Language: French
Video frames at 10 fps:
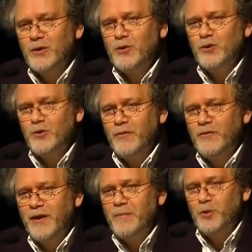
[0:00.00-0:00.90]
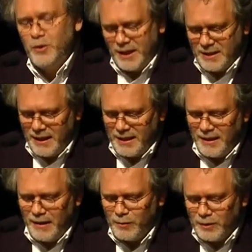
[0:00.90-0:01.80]
que ce fameux texte a
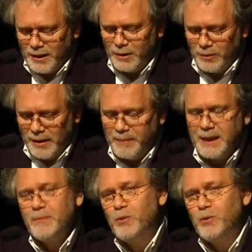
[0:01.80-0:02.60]
été inventé, qu'on appelle les